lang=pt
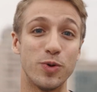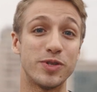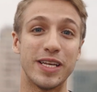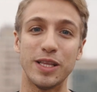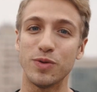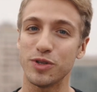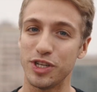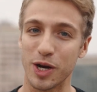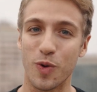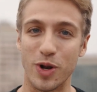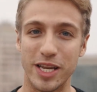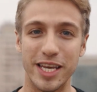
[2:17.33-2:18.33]
por centros de
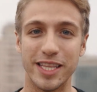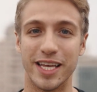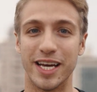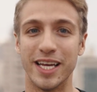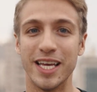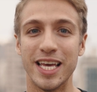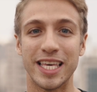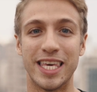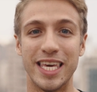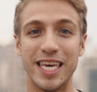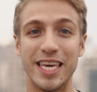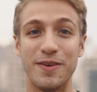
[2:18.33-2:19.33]
acolhida
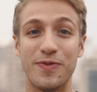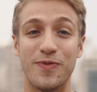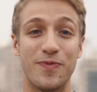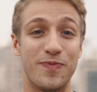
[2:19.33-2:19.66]
que